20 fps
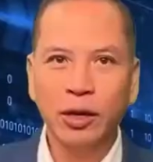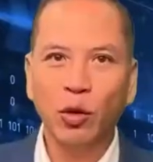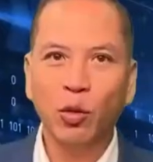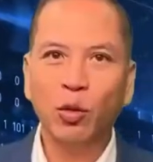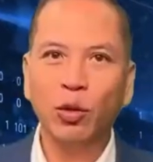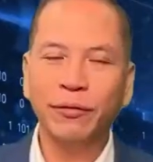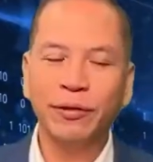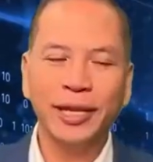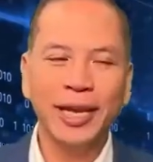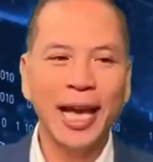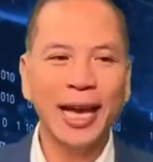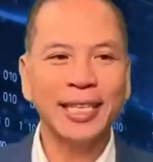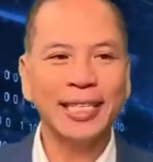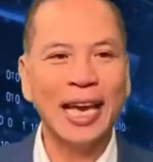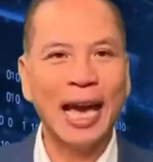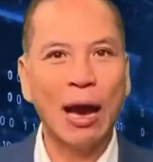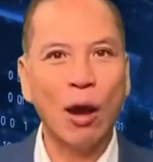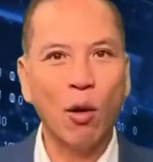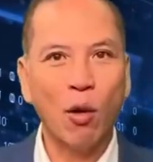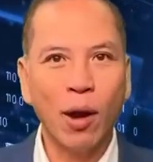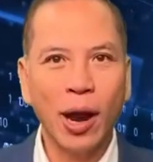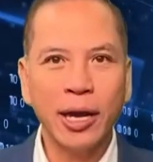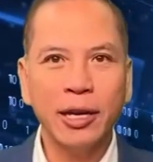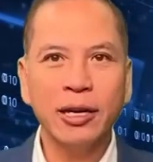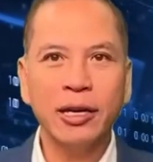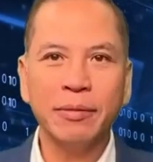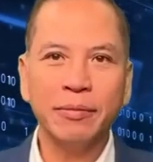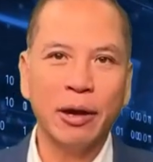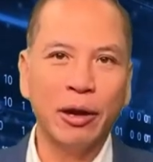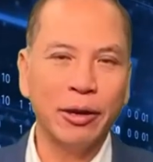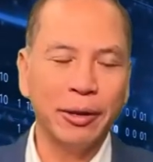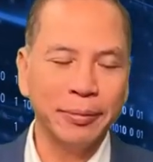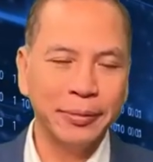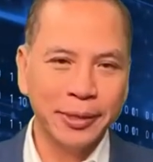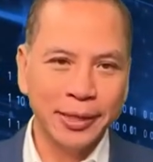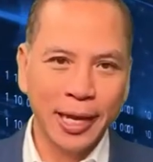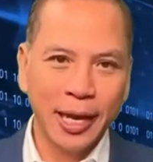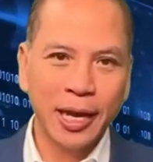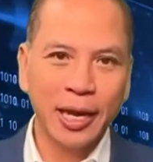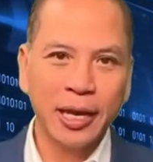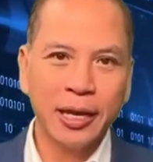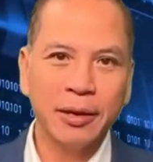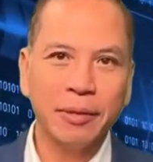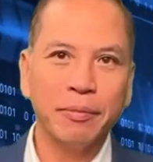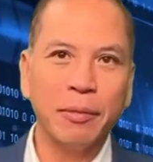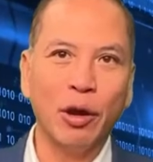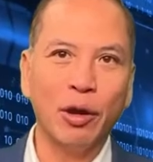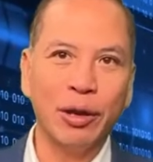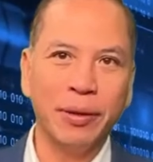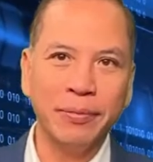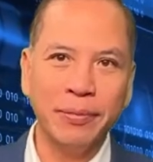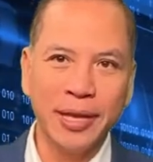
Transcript: quý vị đang trả hóa đơn bảo hiểm xe, bảo hiểm